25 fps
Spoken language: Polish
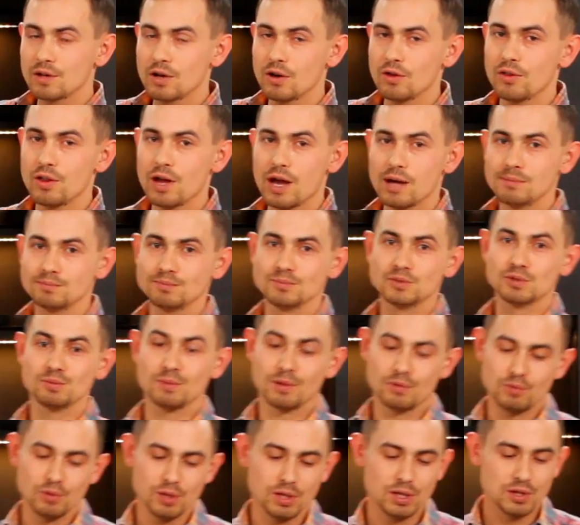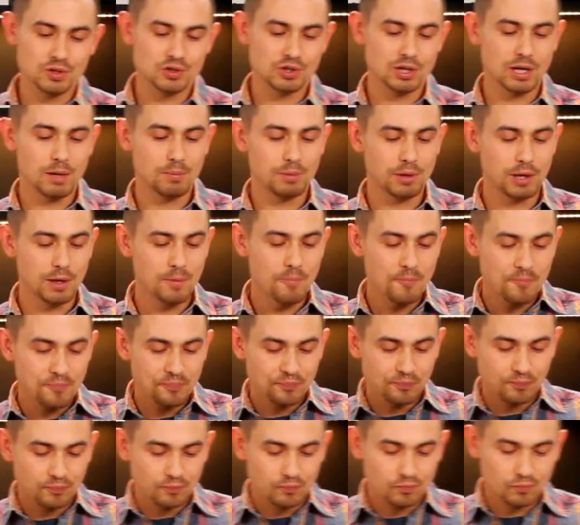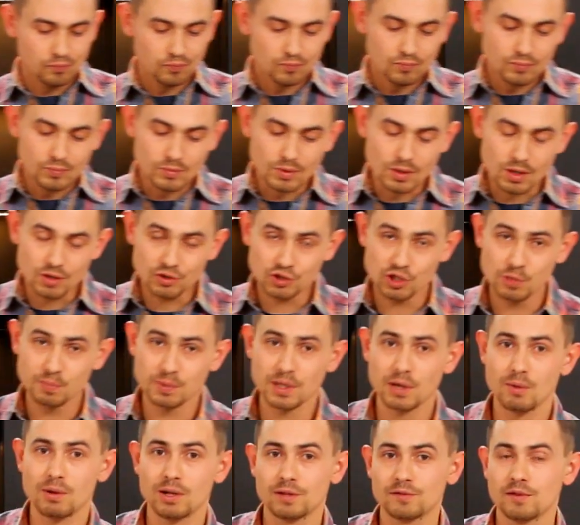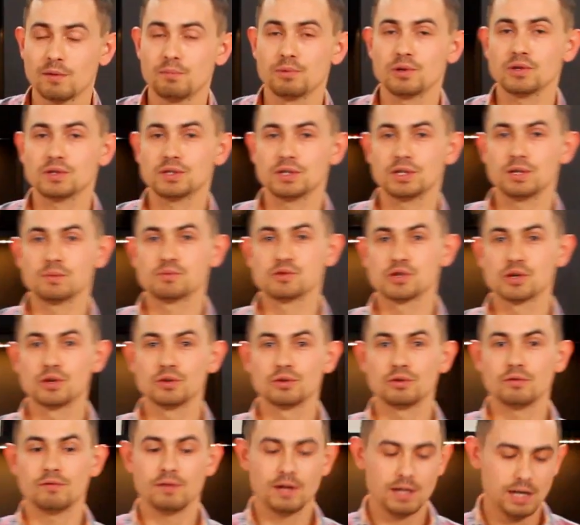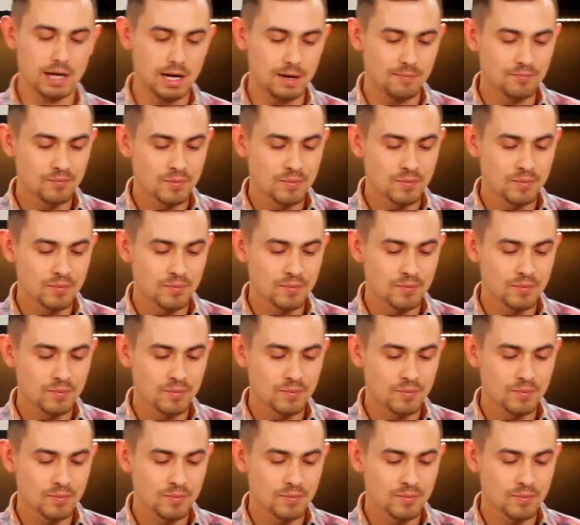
wygląda, smakuje jeszcze lepiej. Szybkie, łatwe, proste do przygotowania.